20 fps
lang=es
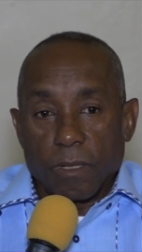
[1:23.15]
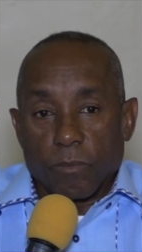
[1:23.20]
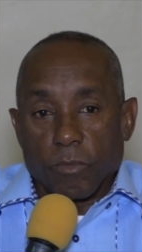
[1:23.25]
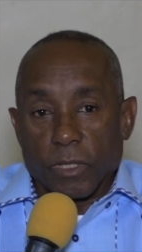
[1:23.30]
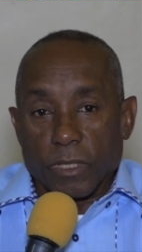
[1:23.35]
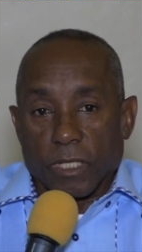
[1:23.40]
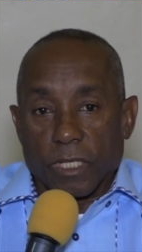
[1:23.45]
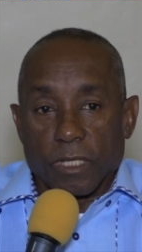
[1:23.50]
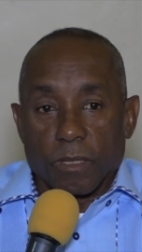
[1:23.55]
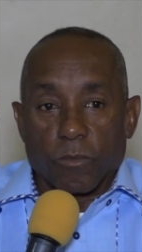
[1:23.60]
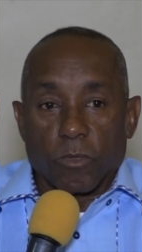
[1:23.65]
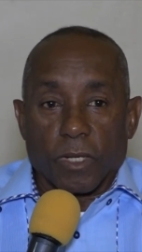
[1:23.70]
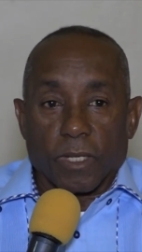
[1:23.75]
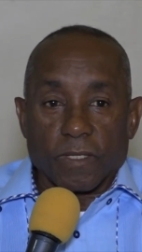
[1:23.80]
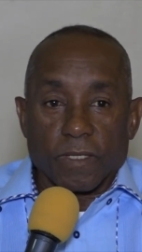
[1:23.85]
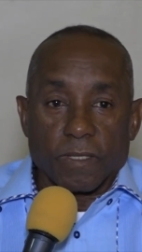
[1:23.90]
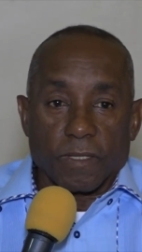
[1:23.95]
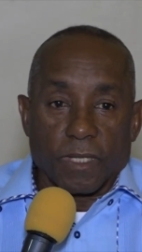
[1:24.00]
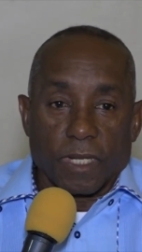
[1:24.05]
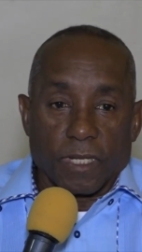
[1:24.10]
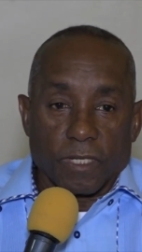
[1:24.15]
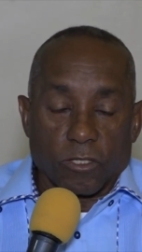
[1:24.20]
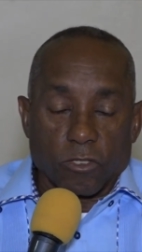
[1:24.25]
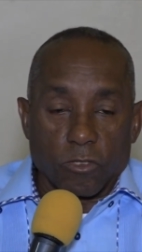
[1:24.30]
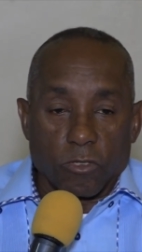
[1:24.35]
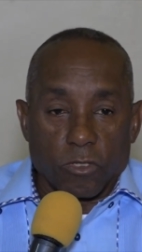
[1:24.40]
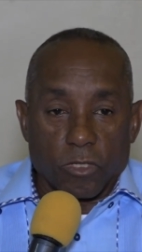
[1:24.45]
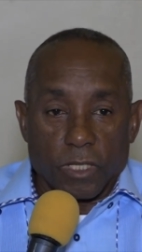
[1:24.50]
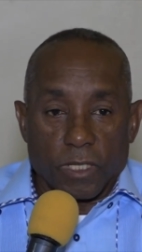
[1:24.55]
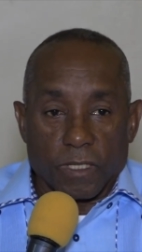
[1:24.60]
pues tenemos las
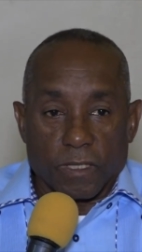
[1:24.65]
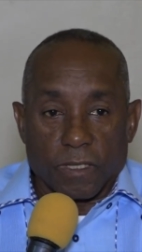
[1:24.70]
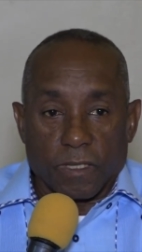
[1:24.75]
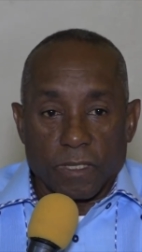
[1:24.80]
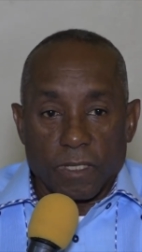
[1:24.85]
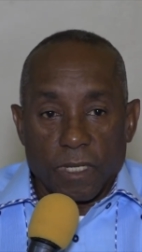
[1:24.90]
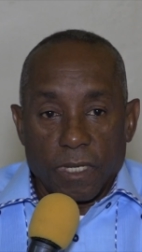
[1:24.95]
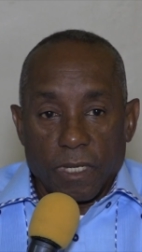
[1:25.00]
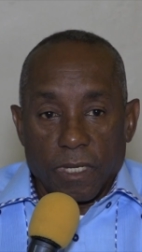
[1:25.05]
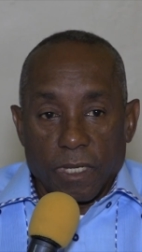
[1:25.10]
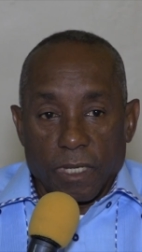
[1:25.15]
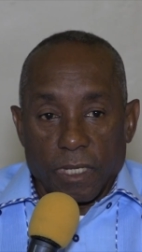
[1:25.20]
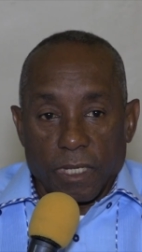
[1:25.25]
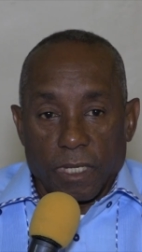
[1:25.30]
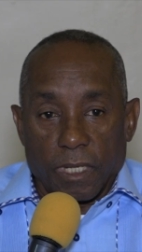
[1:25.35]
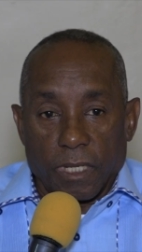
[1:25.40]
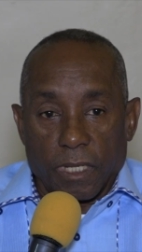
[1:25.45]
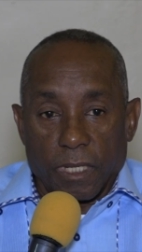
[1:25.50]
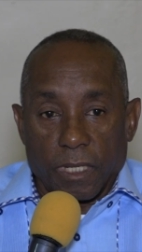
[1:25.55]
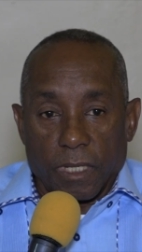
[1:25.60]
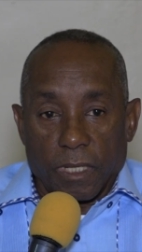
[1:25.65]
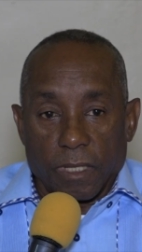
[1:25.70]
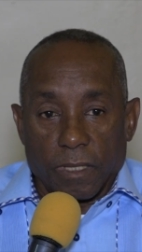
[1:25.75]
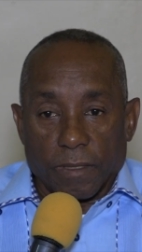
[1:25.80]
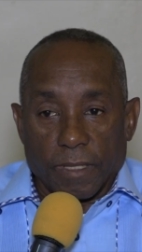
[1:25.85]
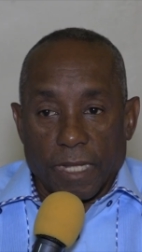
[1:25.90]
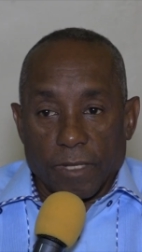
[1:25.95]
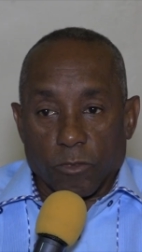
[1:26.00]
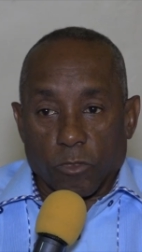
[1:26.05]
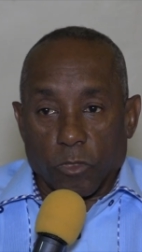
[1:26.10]
instalaciones eh,
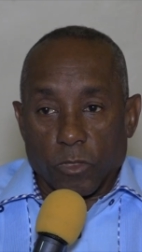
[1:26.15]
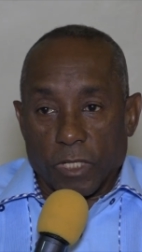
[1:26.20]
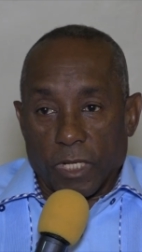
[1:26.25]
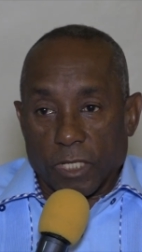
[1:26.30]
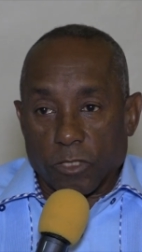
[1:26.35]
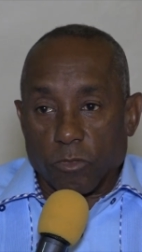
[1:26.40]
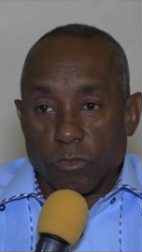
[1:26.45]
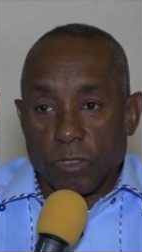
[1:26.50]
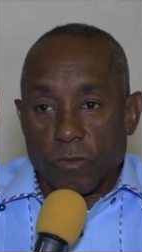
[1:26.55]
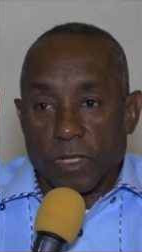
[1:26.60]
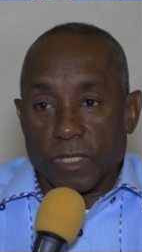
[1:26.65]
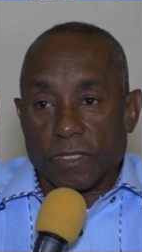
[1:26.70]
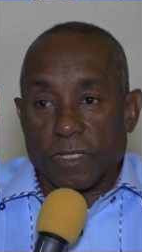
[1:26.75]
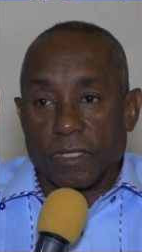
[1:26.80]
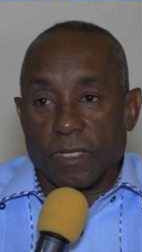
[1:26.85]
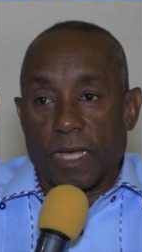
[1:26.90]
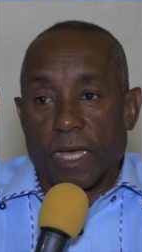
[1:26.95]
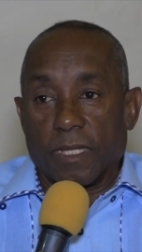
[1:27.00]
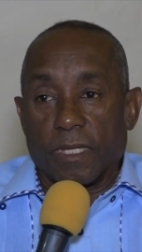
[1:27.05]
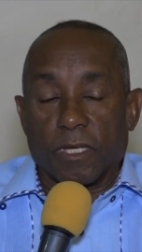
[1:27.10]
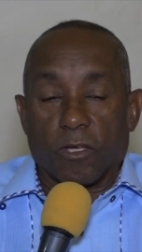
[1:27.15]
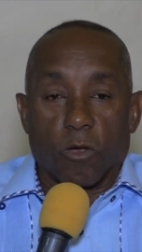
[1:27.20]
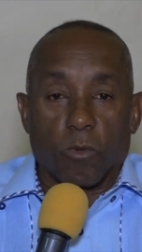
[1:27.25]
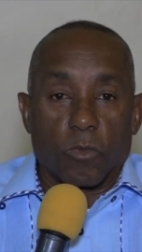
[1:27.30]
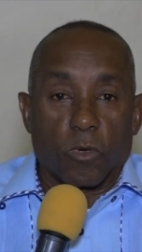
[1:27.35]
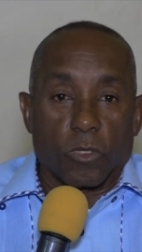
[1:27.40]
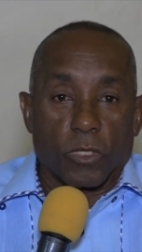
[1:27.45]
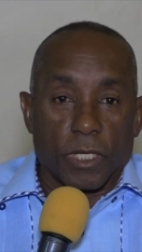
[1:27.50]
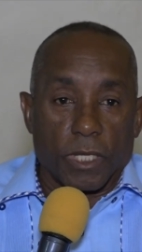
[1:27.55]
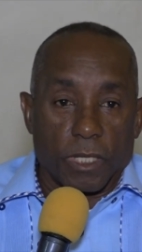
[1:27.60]
tanto de las universidades
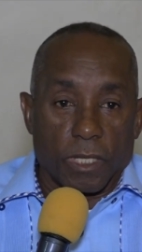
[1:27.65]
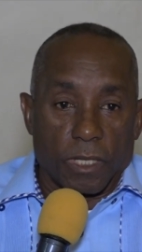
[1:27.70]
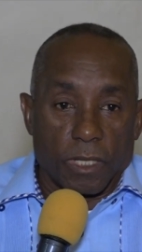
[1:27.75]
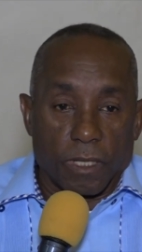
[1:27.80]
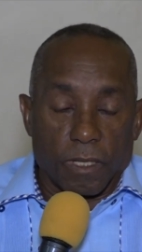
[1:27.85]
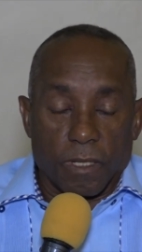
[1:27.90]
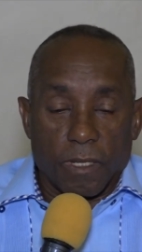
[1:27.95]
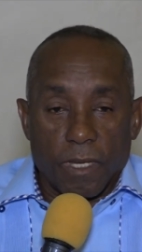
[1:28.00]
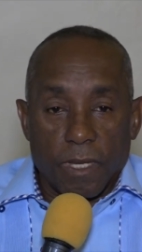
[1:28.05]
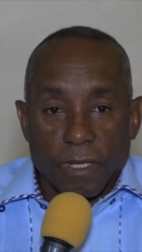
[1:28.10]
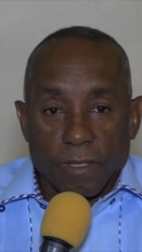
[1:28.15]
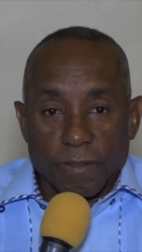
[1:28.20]
como del,